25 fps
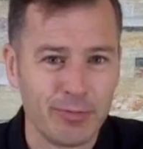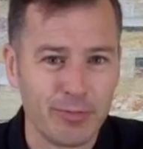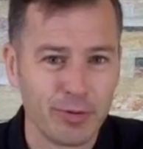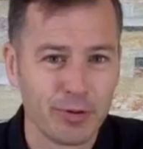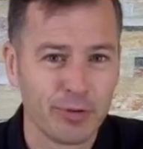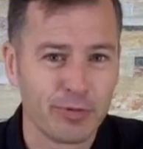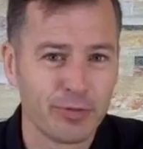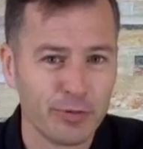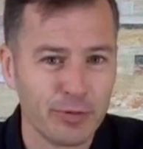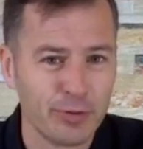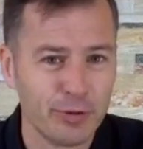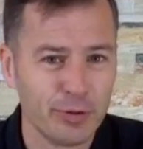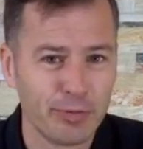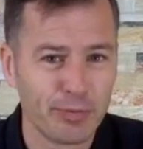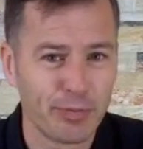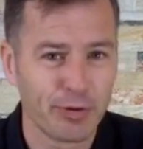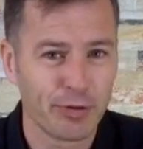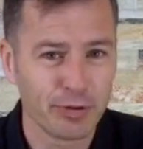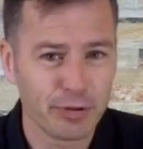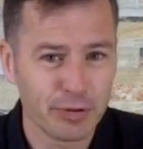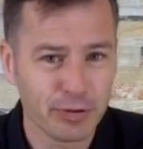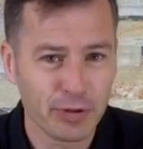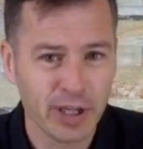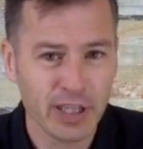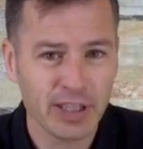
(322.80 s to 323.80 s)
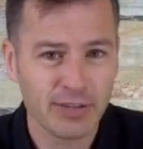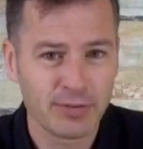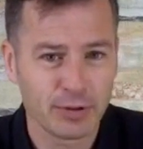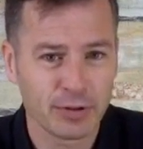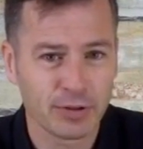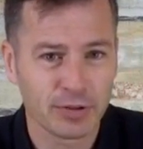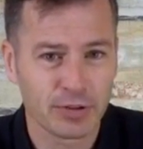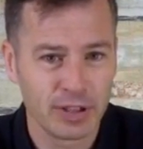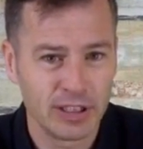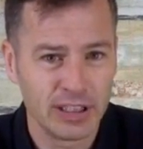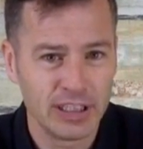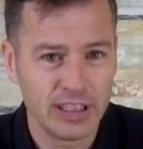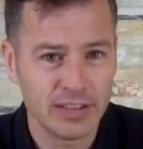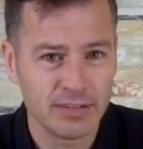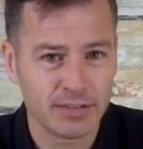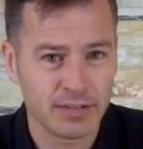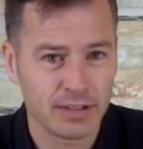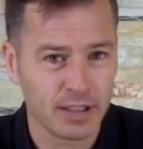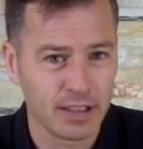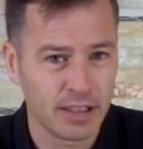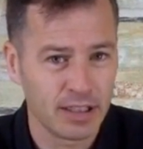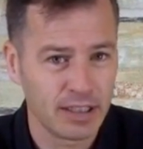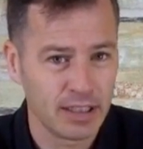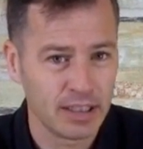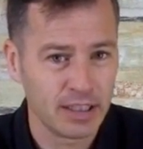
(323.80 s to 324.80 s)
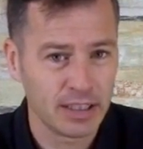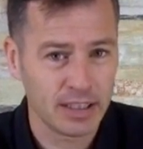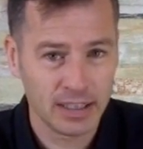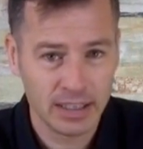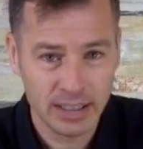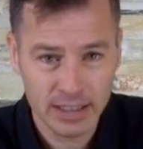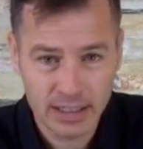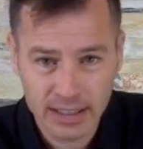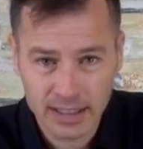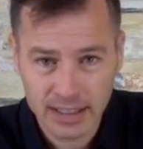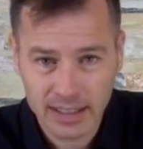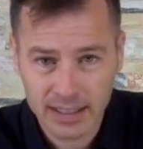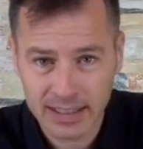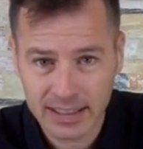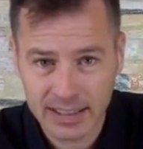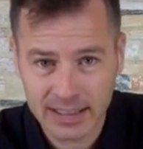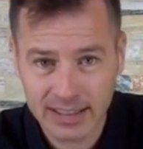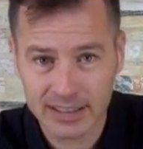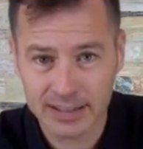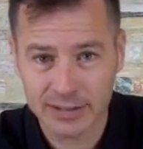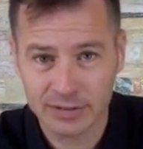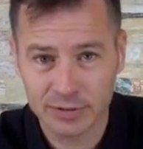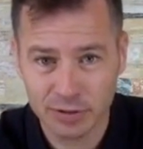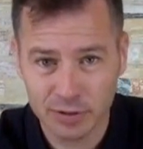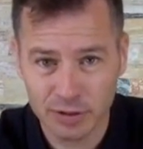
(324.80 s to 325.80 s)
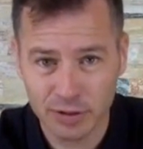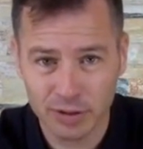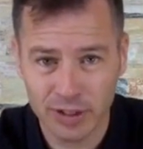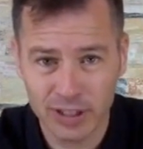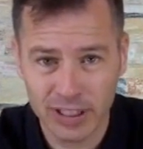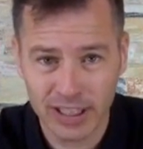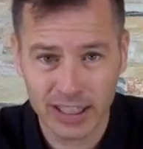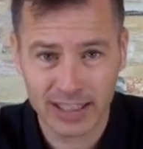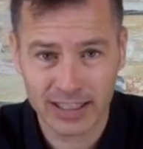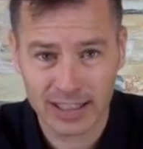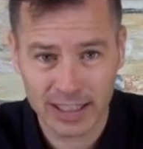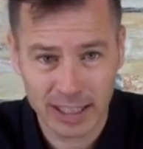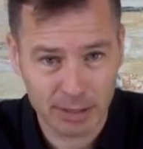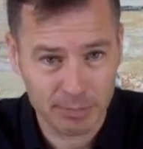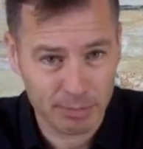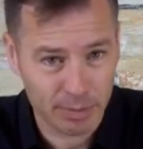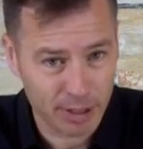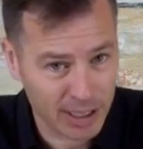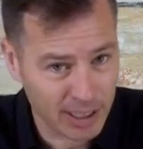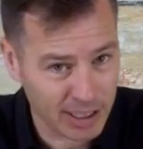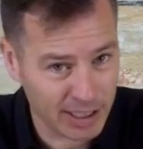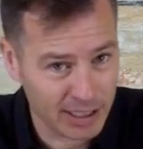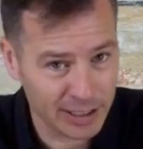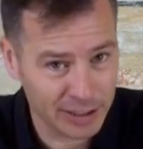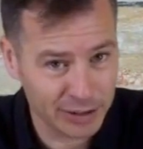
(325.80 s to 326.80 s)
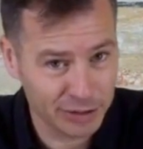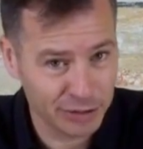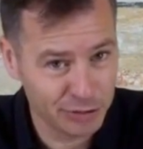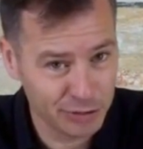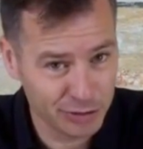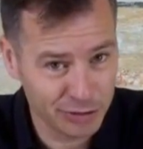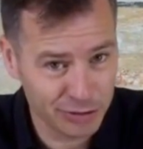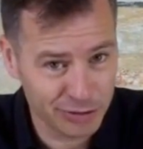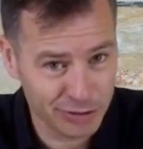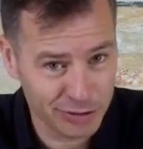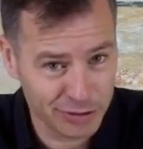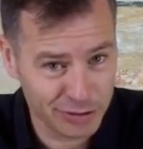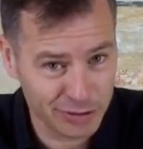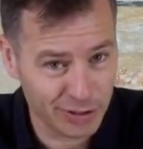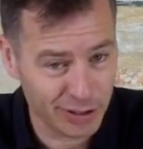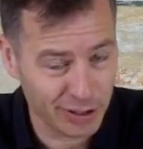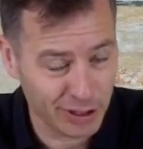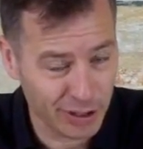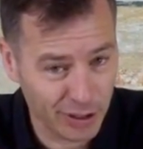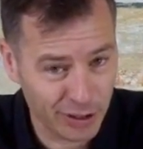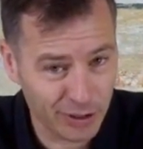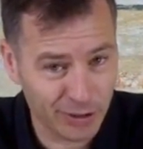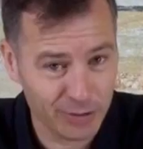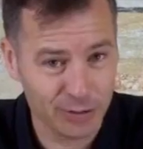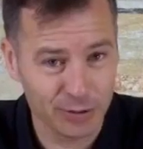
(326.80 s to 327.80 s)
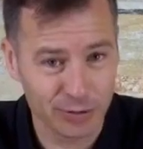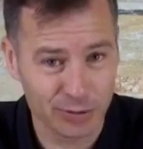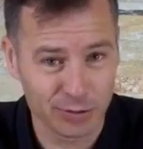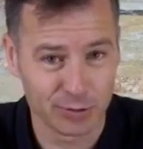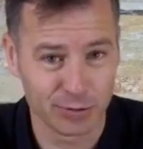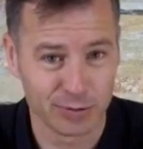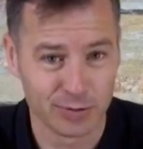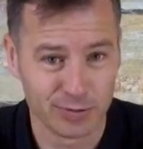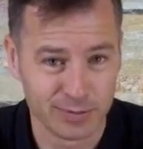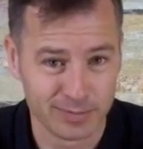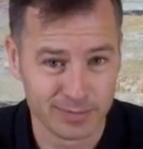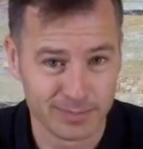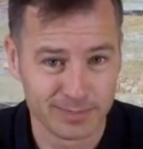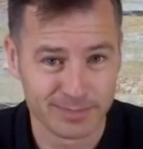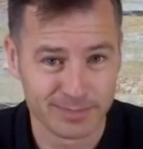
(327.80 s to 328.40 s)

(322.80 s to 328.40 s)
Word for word: Pour vous procurer votre livre, cliquez sur le lien qui apparaît juste en dessous.